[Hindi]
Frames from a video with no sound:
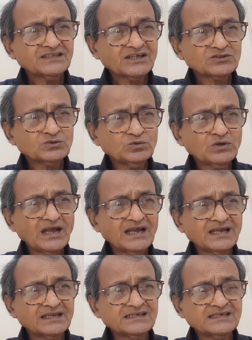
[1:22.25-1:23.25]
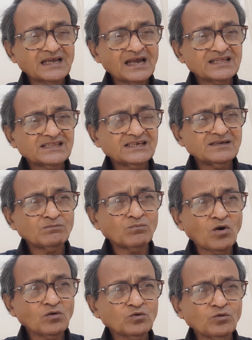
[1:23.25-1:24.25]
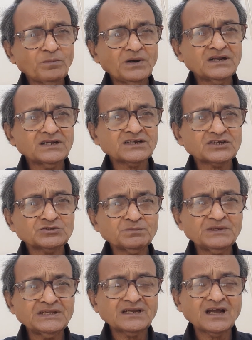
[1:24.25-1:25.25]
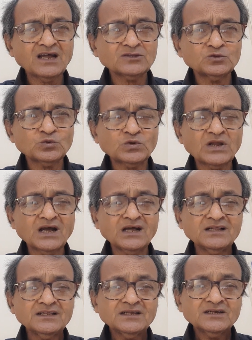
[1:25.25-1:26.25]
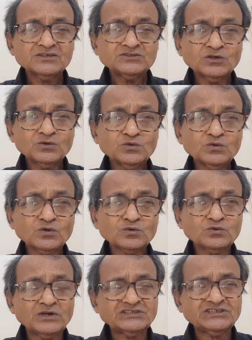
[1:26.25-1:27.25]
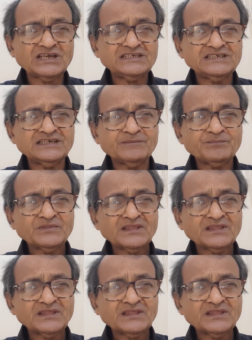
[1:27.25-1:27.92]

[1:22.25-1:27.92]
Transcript: दस्तूर है कि ऐसे मौक़ों पर कश्मीर का दुकड़ा ज़रूर रोना चाहिए